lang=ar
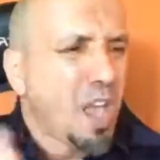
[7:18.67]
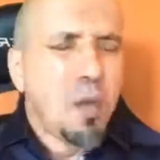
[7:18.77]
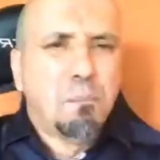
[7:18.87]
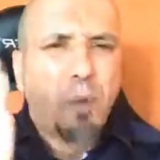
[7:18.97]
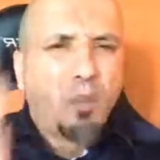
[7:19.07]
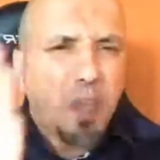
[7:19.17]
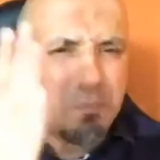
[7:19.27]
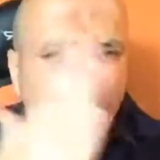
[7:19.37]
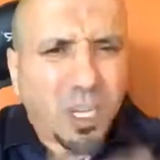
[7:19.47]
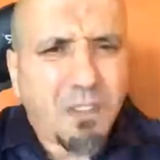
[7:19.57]
موفي
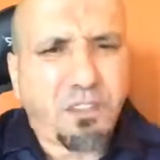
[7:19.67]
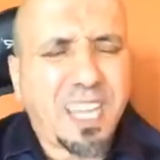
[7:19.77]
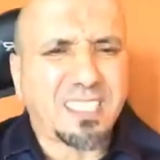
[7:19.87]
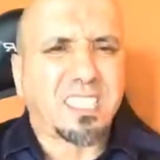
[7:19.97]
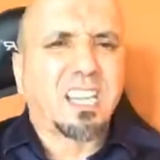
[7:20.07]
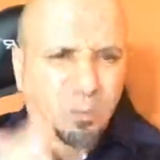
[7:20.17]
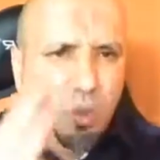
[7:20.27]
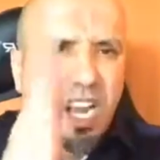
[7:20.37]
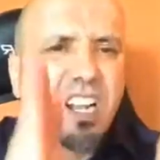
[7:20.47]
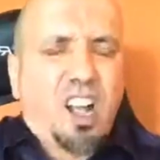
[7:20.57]
بون افير
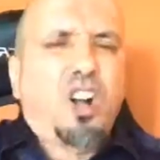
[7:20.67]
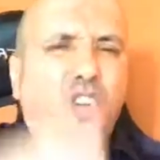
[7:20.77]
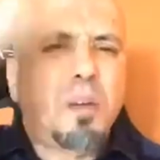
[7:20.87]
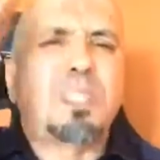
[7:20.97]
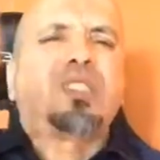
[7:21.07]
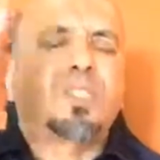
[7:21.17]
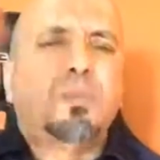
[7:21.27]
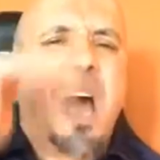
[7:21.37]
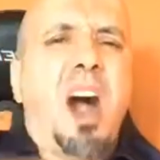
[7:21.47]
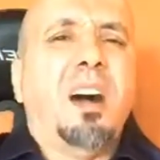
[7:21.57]
نقولها لك هكا باش
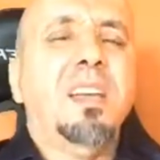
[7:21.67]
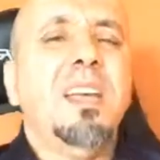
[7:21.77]
تسمعها